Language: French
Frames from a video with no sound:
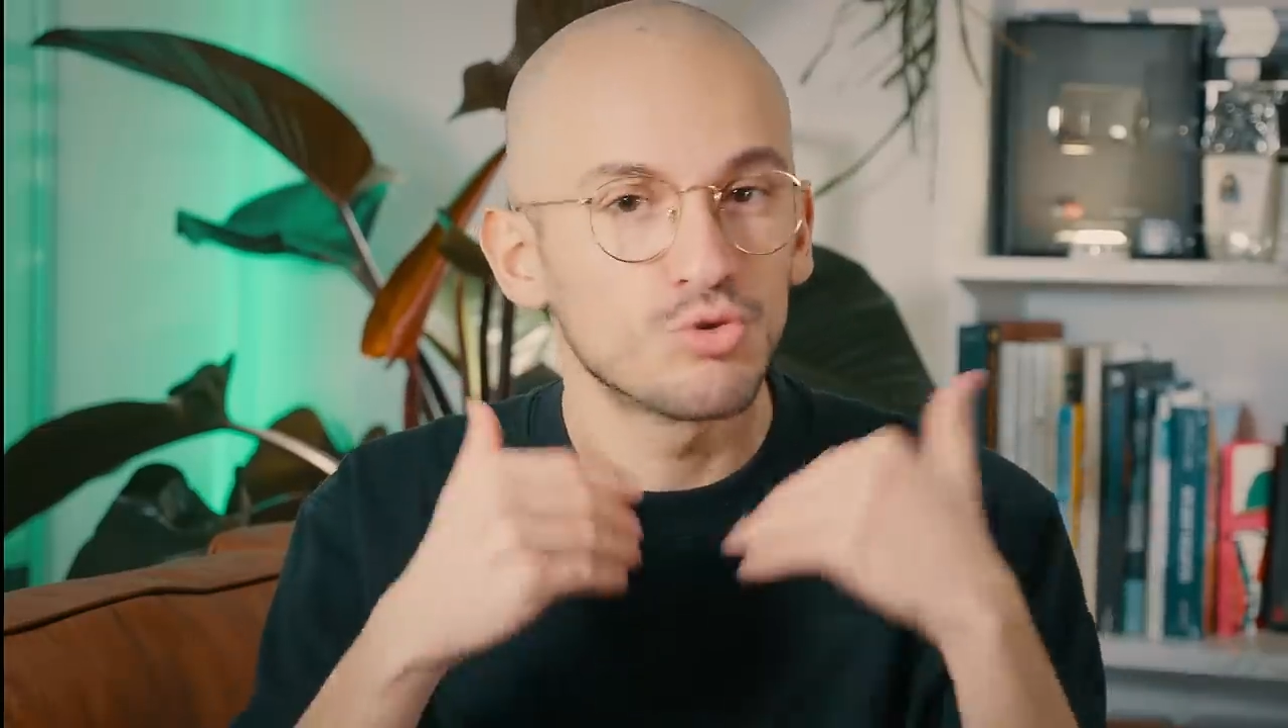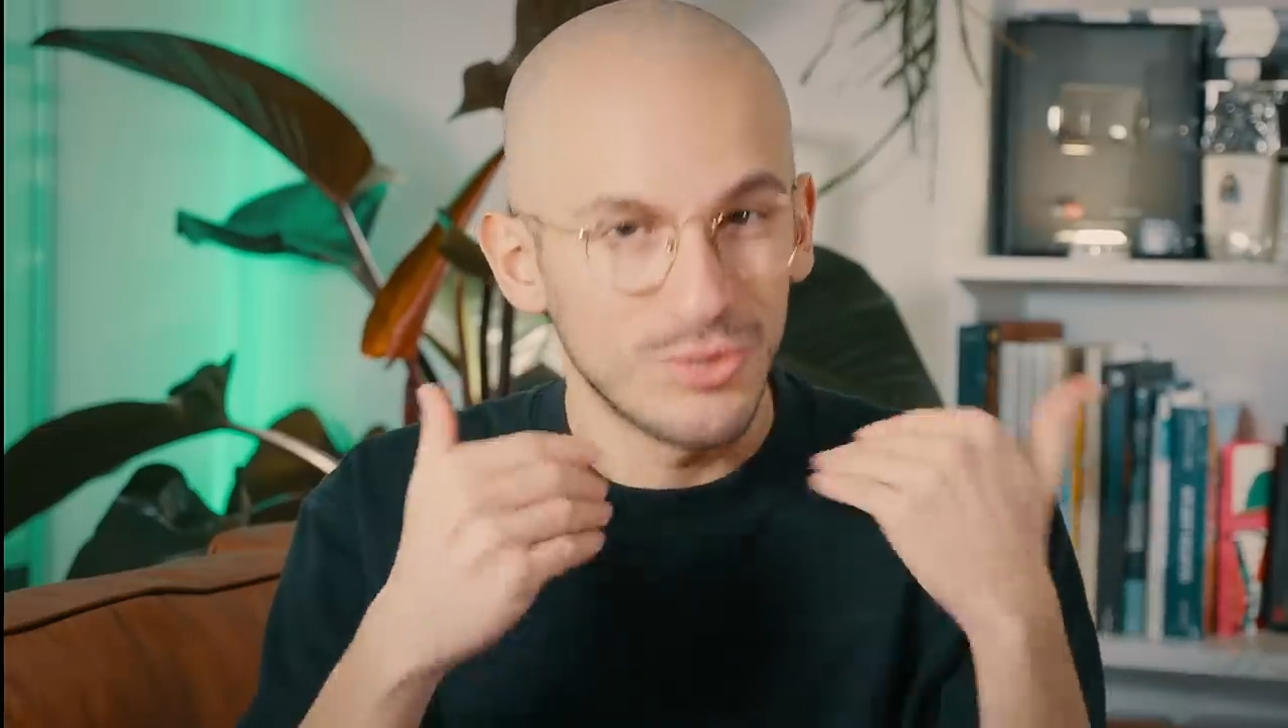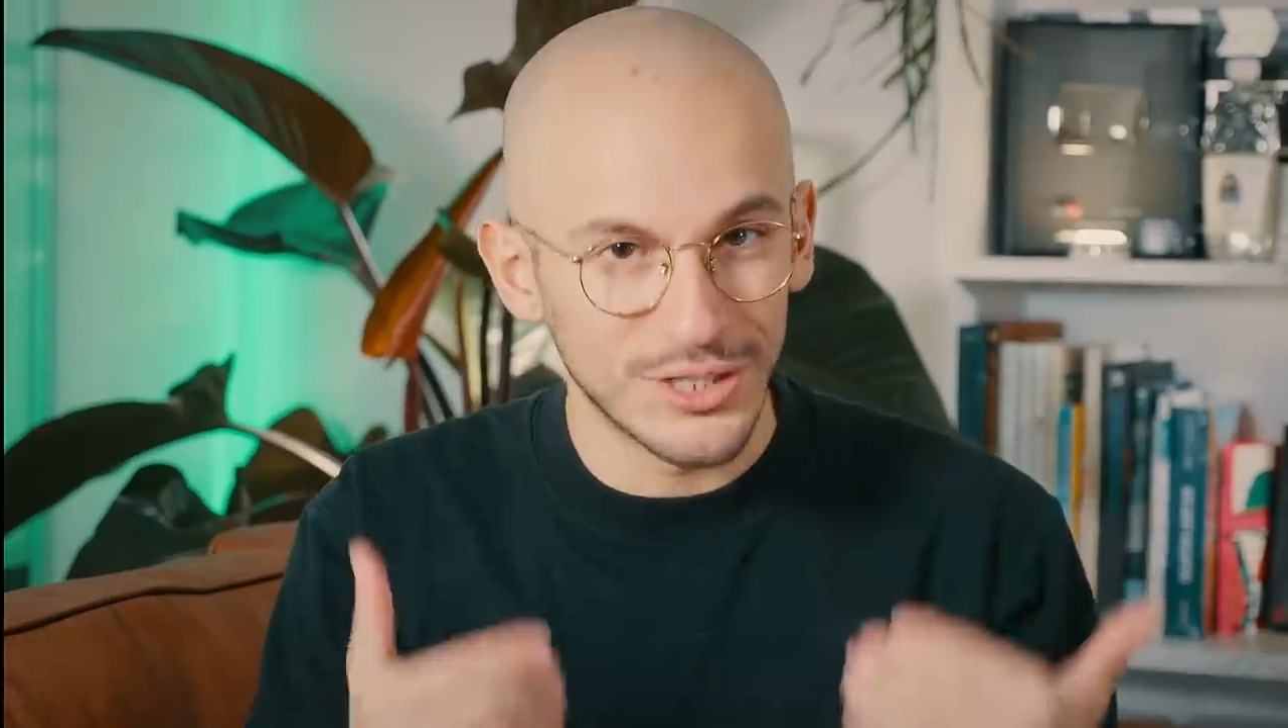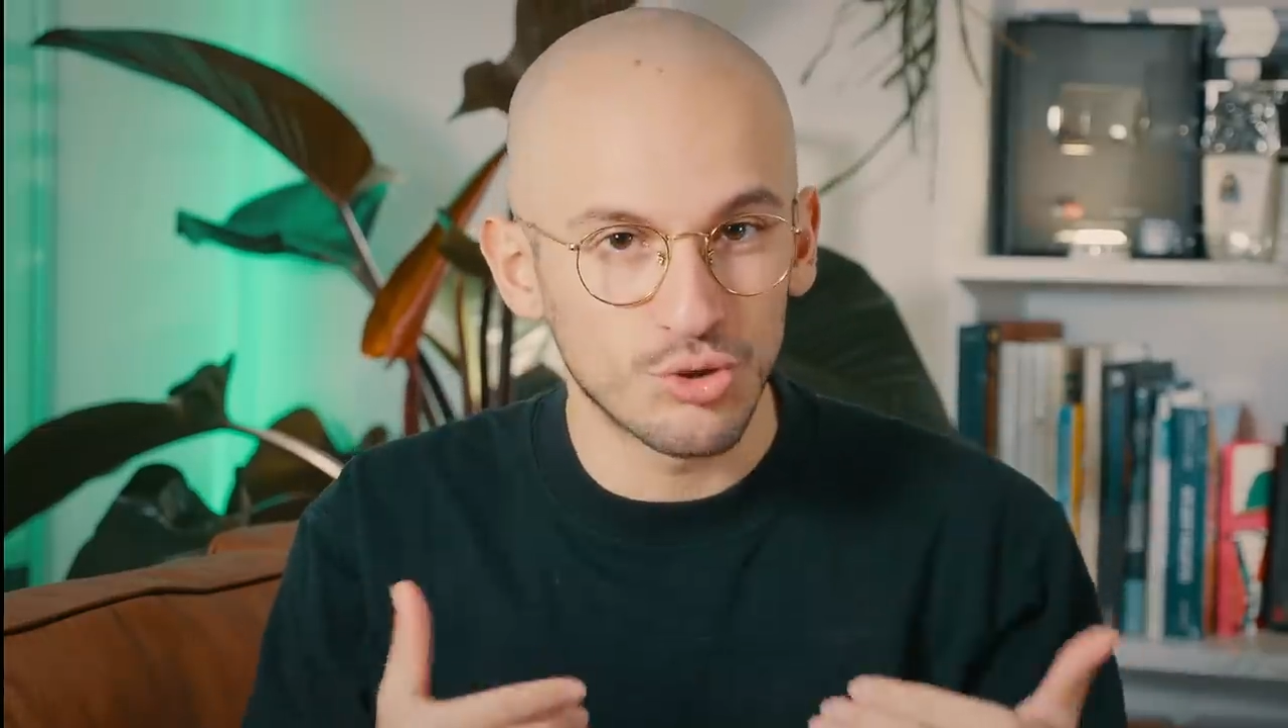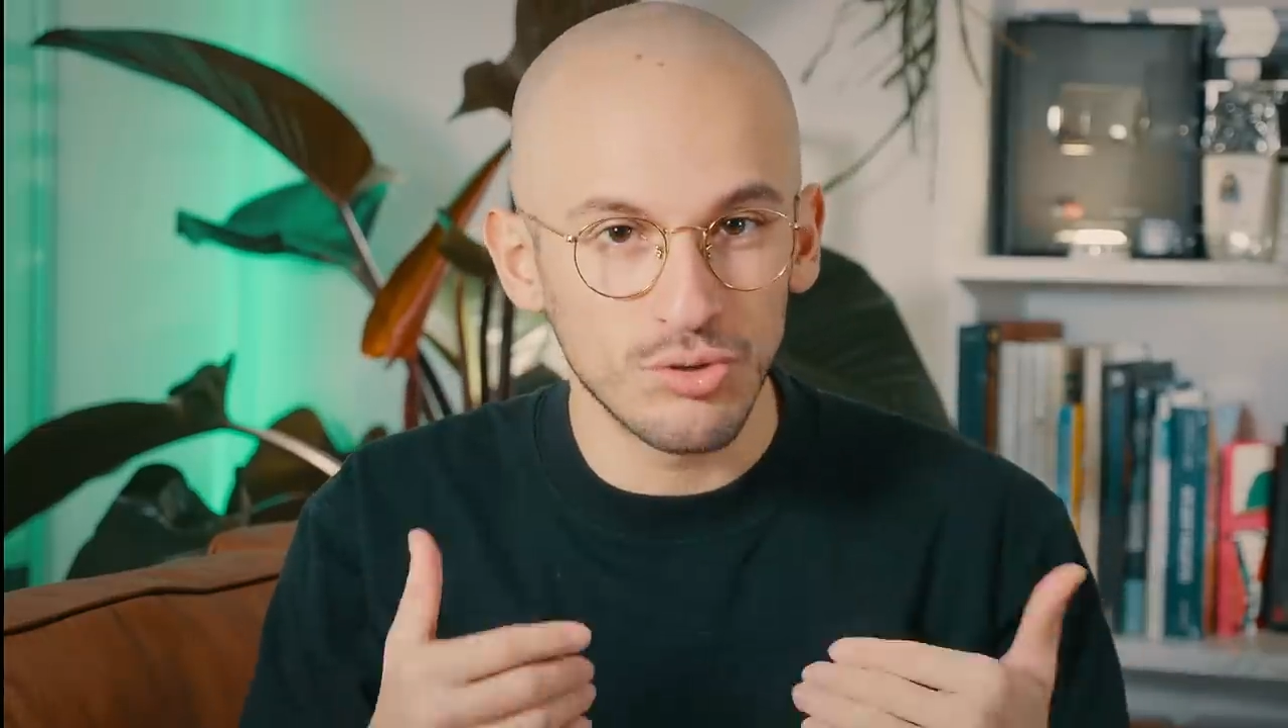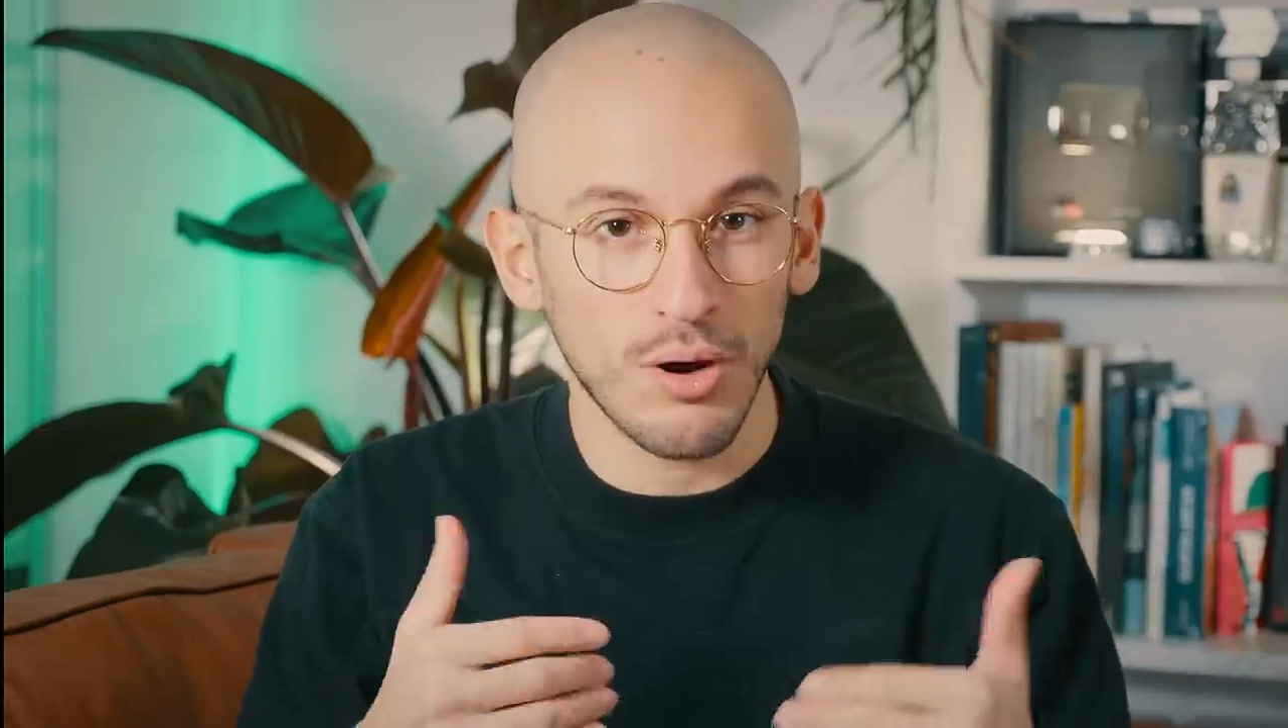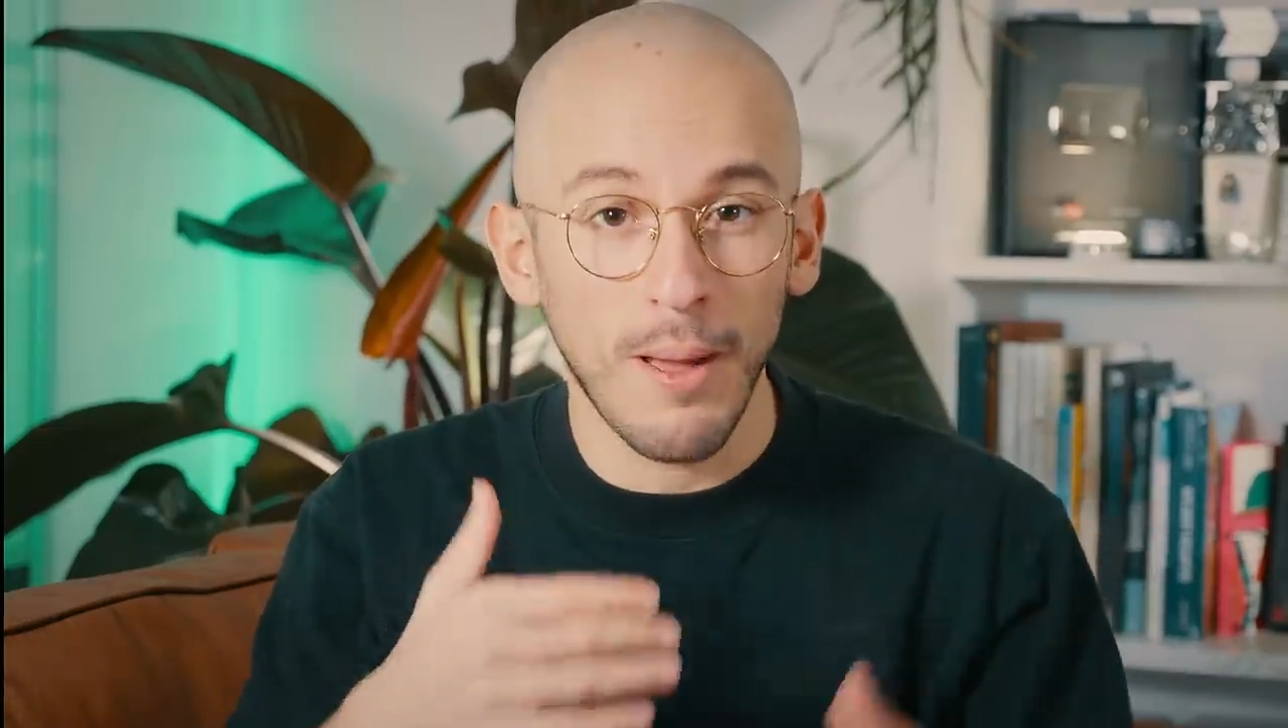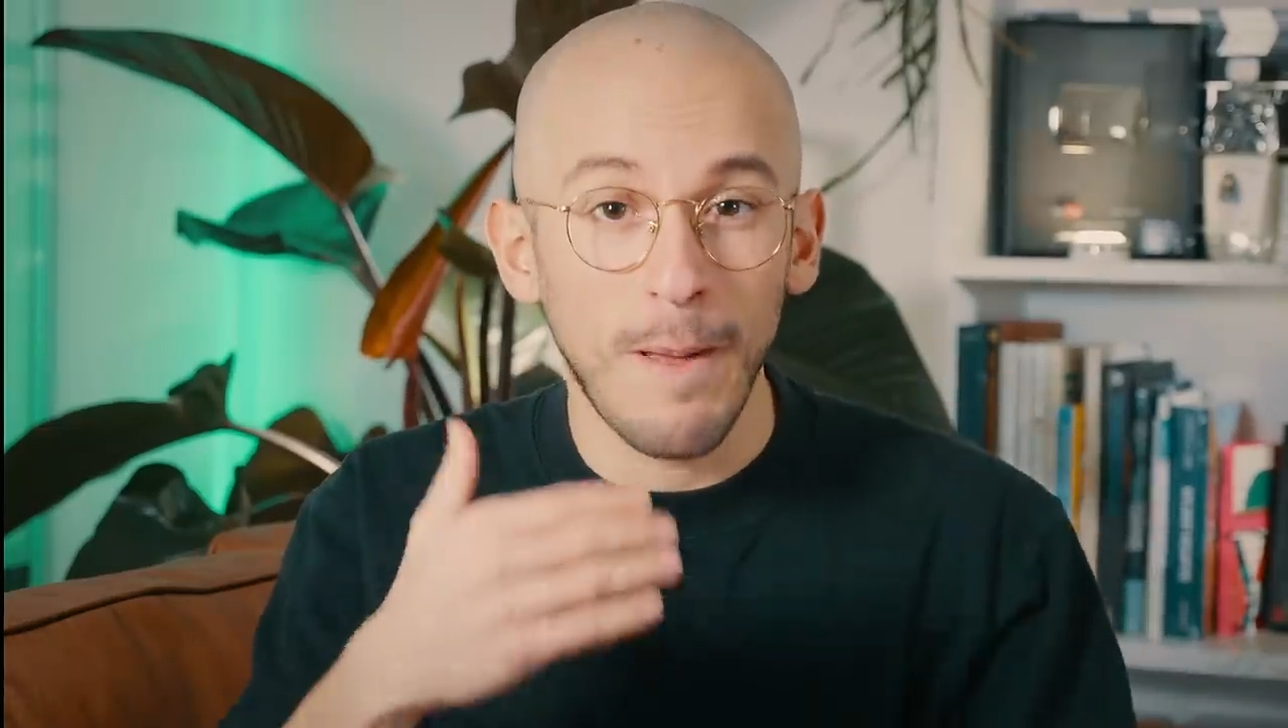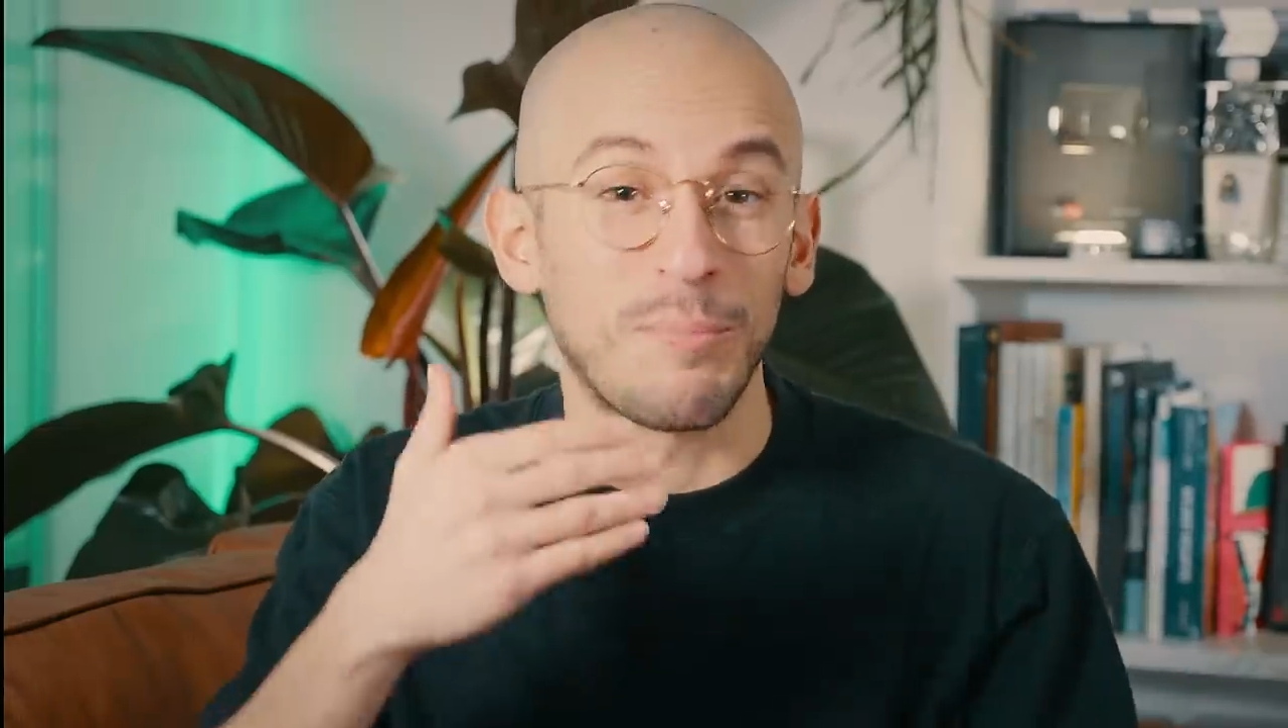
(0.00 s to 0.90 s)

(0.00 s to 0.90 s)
tous les jours,